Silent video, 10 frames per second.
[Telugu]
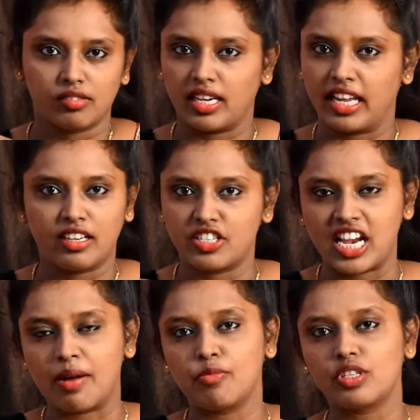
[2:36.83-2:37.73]
లైక్
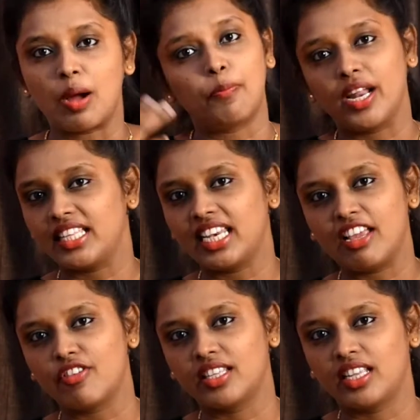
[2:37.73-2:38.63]
షాంపూస్ అప్పుడైతే
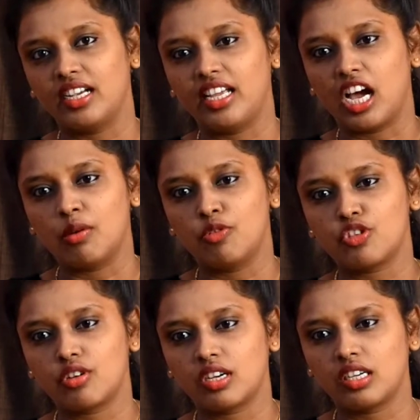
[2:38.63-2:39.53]
లేవు కదండి
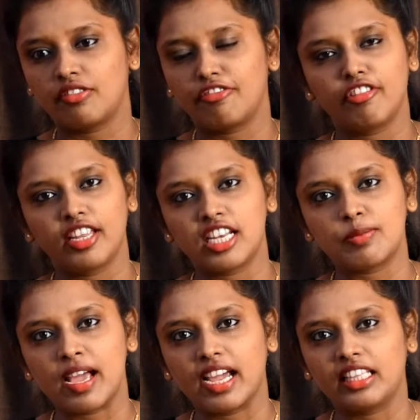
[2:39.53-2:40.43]
ఆల్మోస్ట్ ఒక ఫోర్ ఇయర్స్
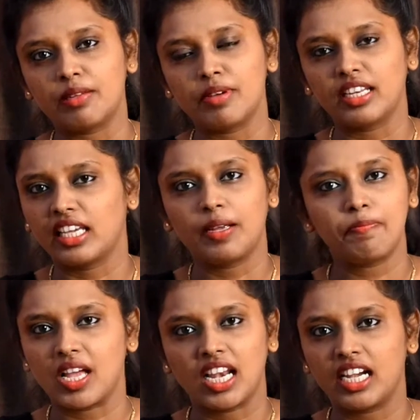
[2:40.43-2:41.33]
బ్యాక్ అయితే మనకి
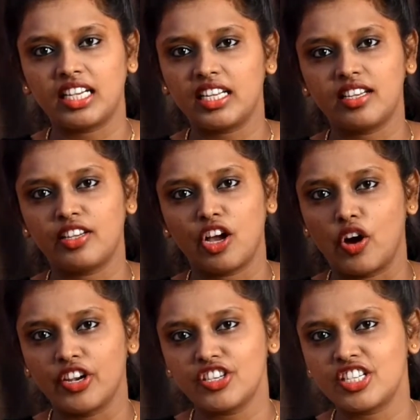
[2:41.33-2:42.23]
అలాంటి
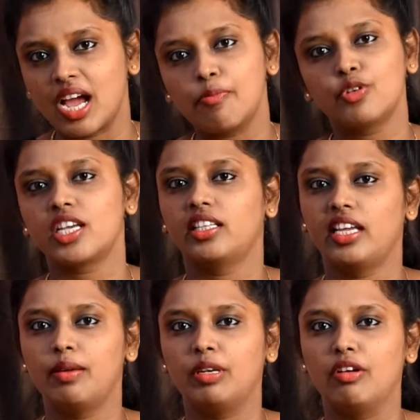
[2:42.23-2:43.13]
ఆనియన్ షాంపూస్ అయితే
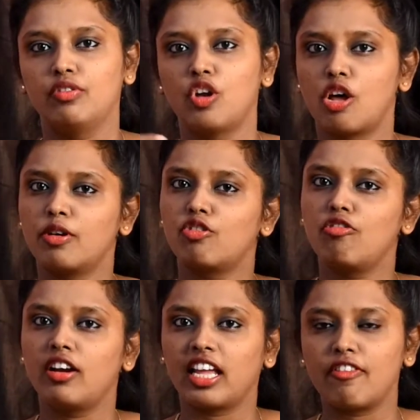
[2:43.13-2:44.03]
ఏం లేవు నార్మల్
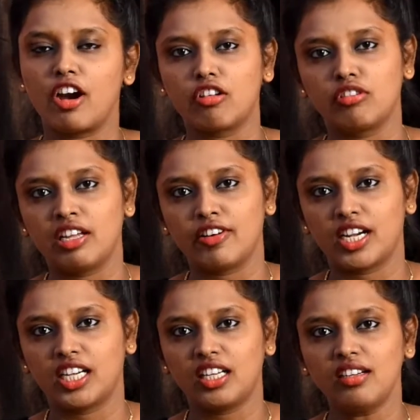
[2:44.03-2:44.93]
కుంకుడుగా
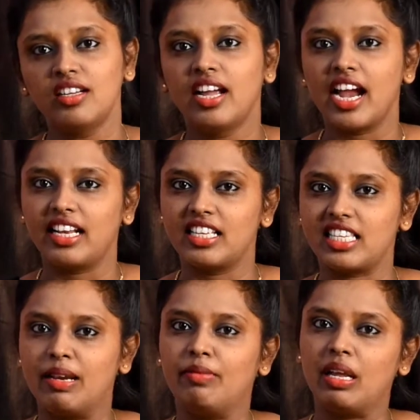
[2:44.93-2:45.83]
వాడుకునేవారట అట్ ద
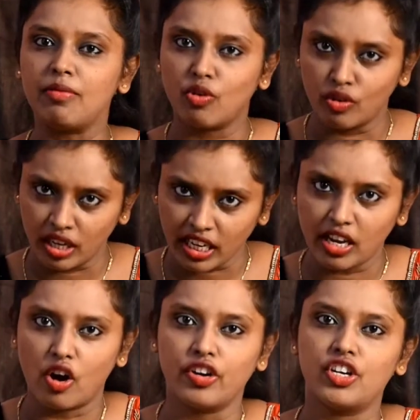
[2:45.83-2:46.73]
సేమ్ టైం ఓన్లీ
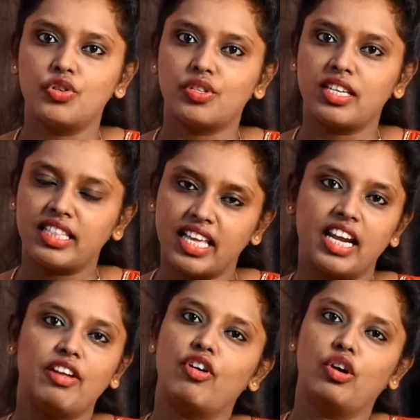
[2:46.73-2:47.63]
ఆనియన్ జ్యూస్ని
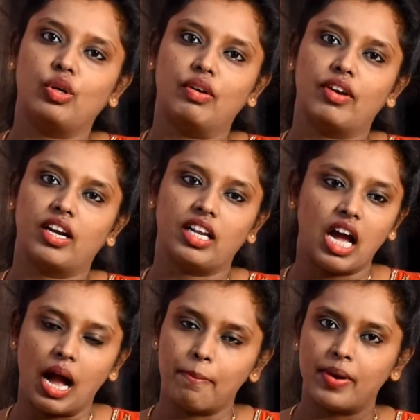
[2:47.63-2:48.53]
తేనెని వాడుకునేవారట
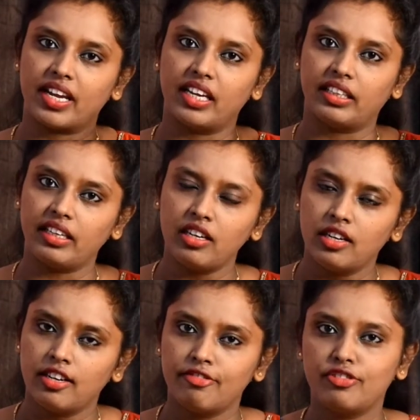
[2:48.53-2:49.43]
ఆ అమ్మాయికి అయితే
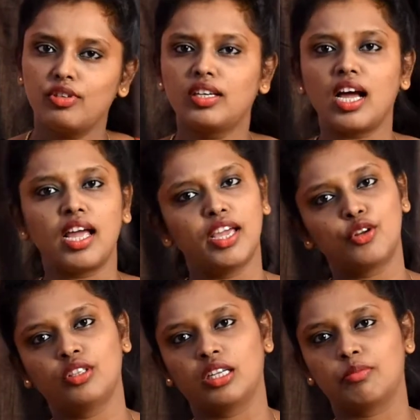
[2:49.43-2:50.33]
ఫుల్గా హెయిర్
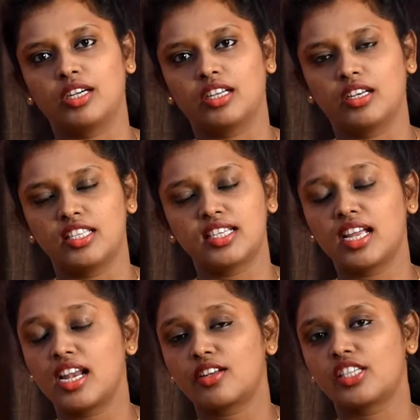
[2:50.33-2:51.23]
ఉందన్నమాట నిజంగా
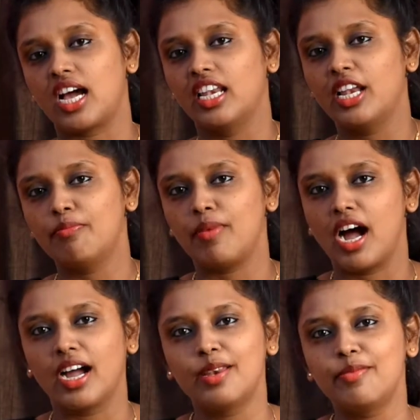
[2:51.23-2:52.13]
నాకు చాలా
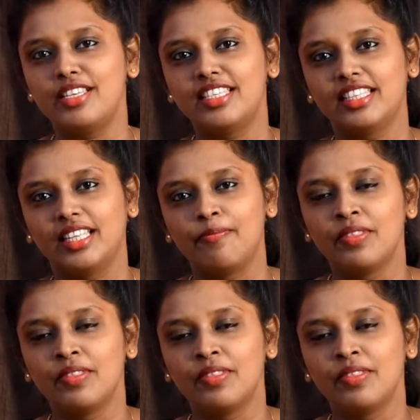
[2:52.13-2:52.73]
బాగా అనిపించింది